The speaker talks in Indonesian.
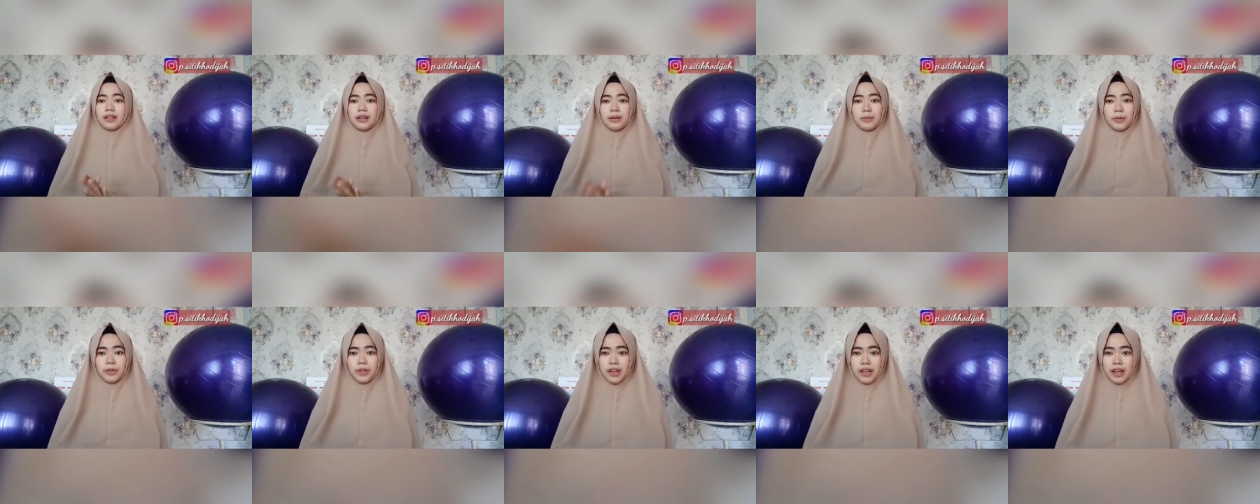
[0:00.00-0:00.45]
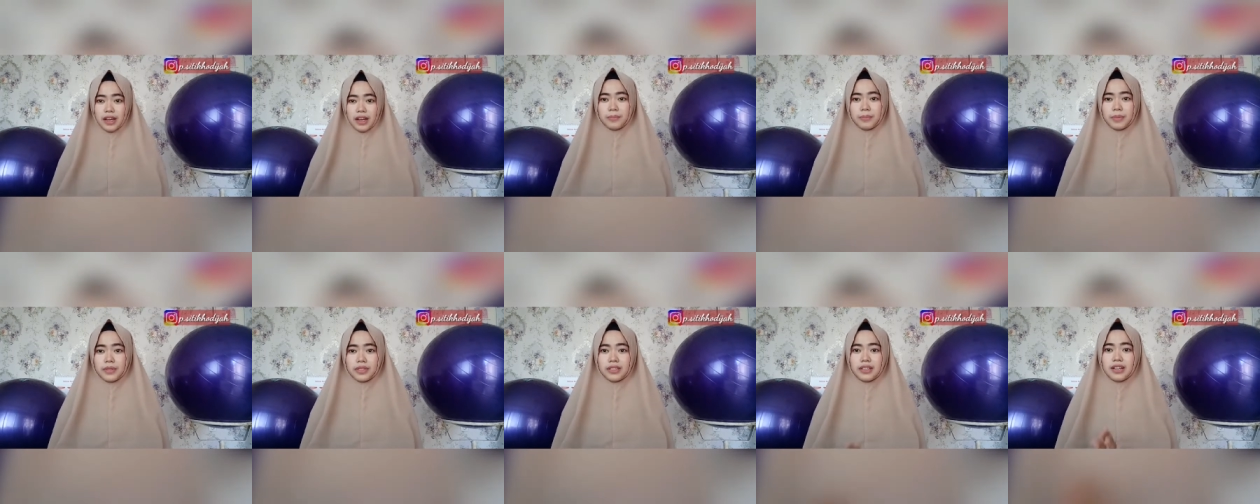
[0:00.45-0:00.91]

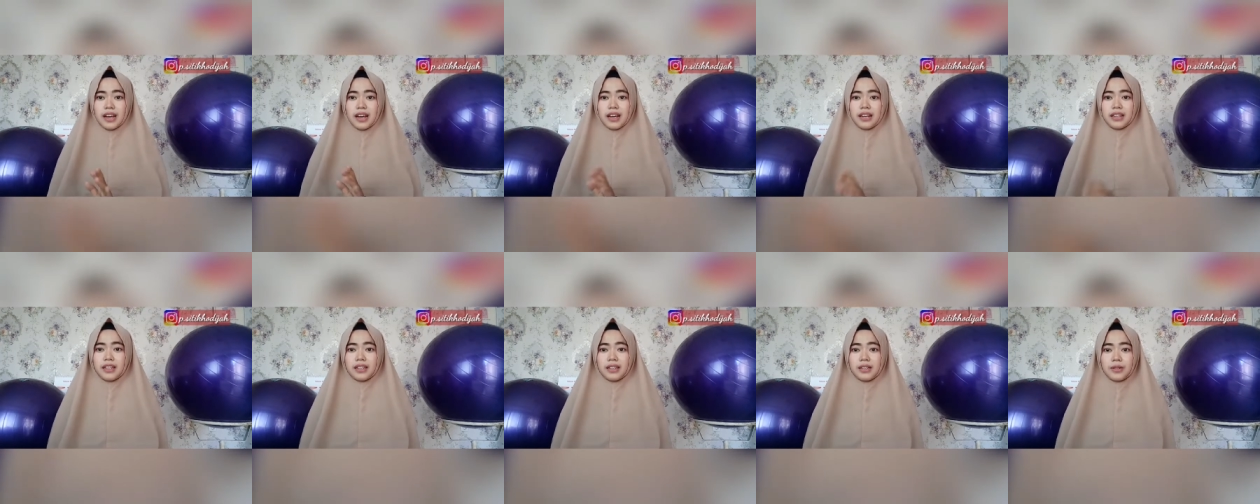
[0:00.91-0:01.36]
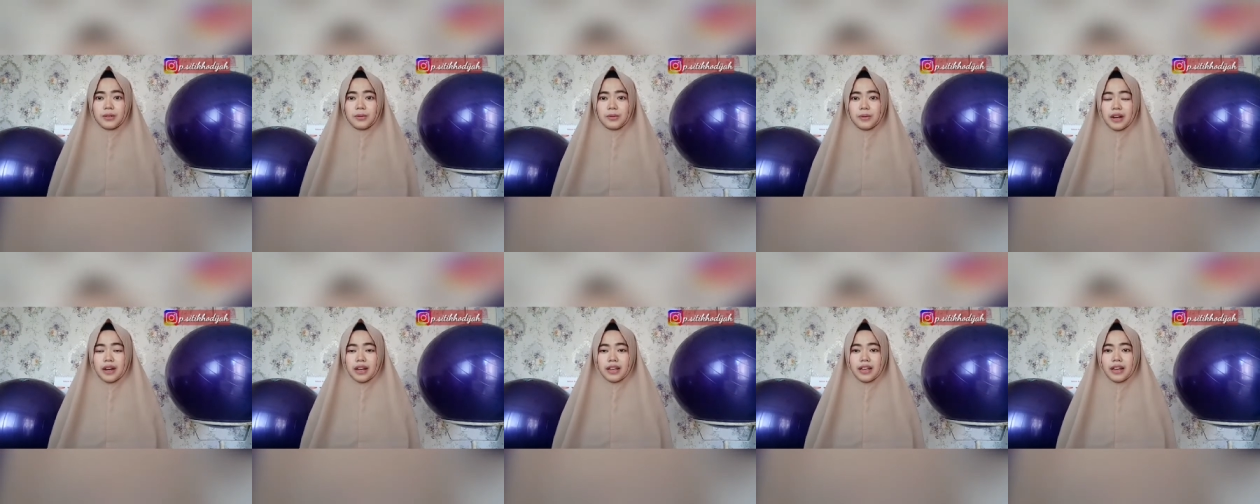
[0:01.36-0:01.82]
Kemudian pencegahan yang
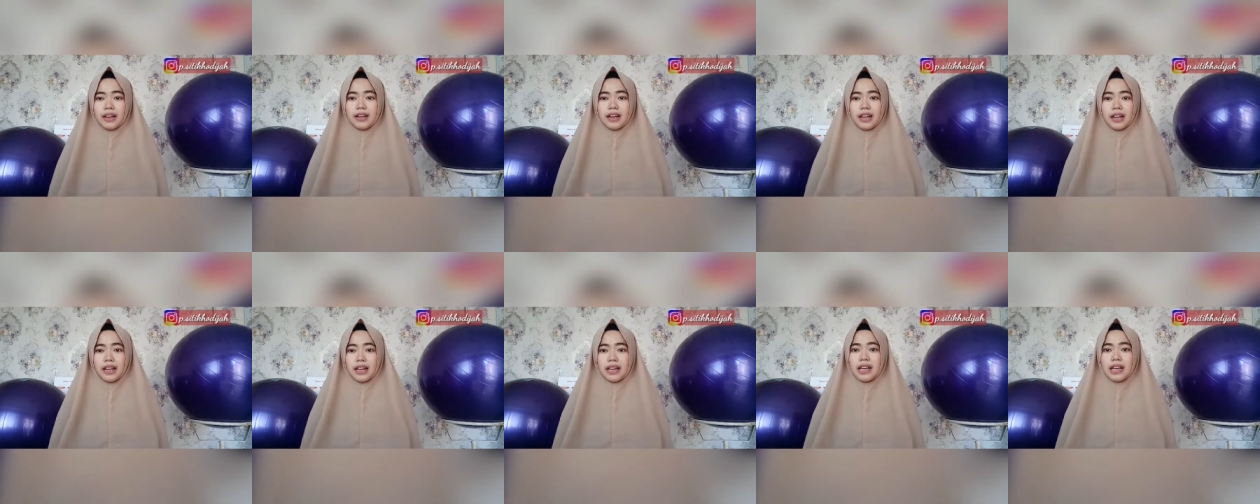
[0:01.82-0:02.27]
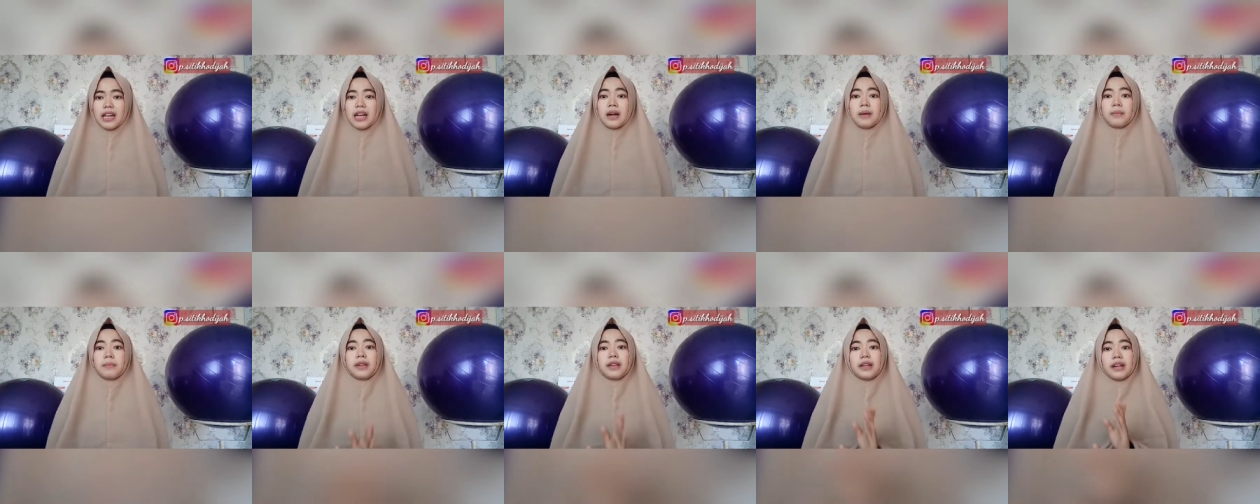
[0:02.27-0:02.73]
kedua adalah
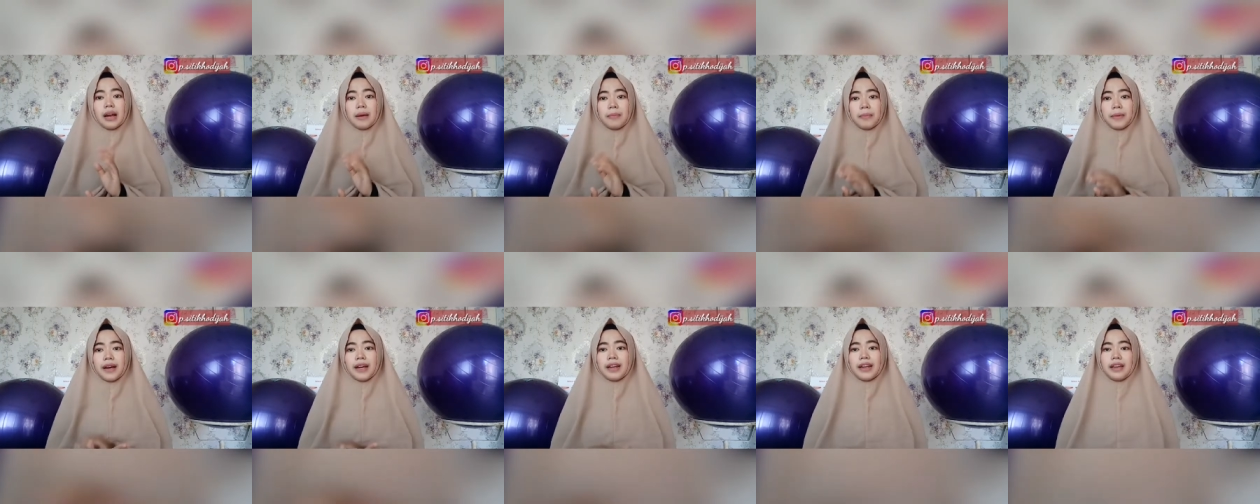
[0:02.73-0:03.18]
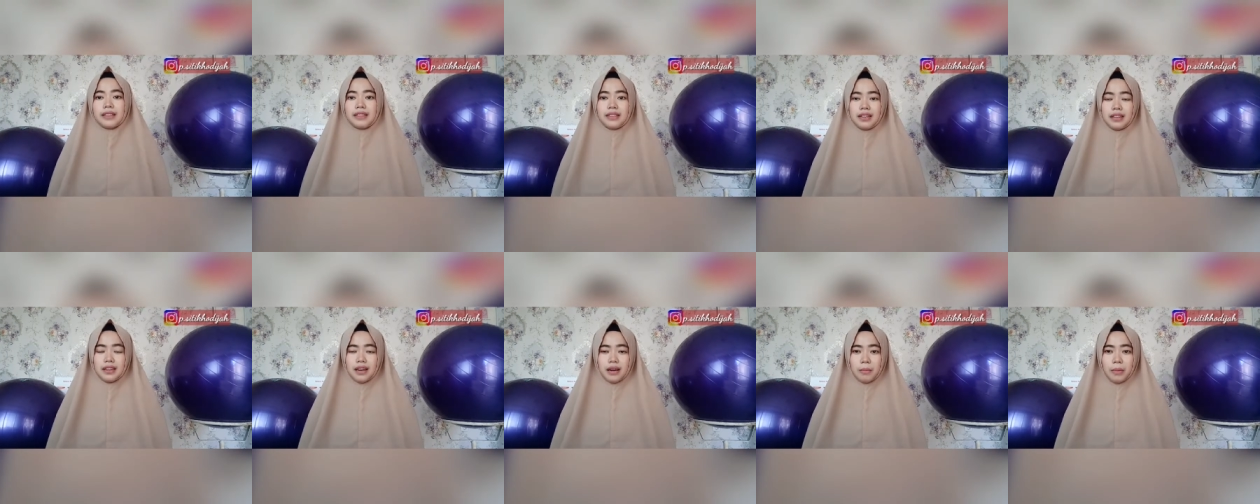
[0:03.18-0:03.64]
menerapkan
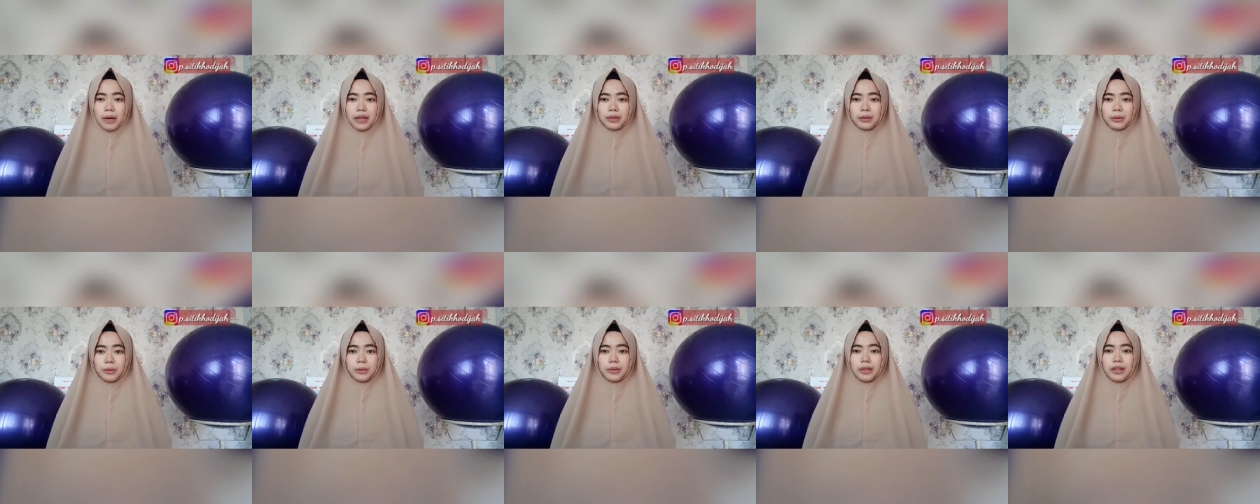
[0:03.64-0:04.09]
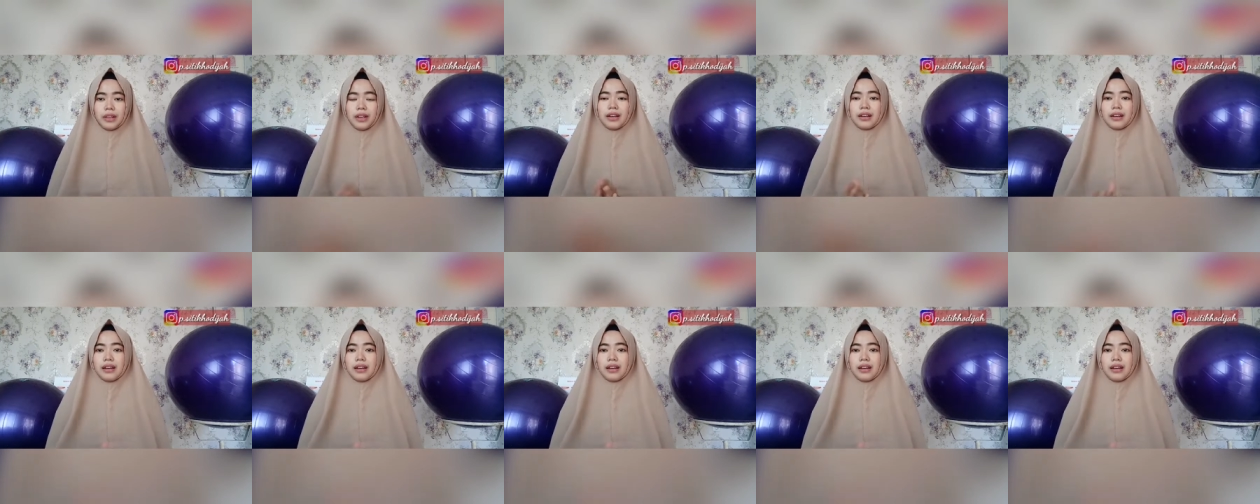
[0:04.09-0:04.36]
etika batuk.